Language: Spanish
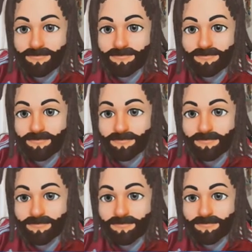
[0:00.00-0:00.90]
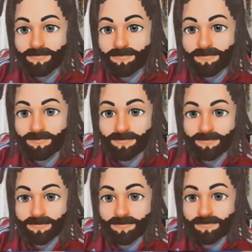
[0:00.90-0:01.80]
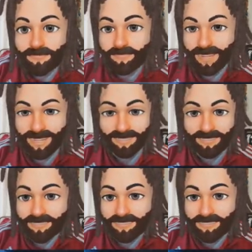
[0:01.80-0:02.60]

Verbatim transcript: Derecha cruzada de Acuña. Muy bueno.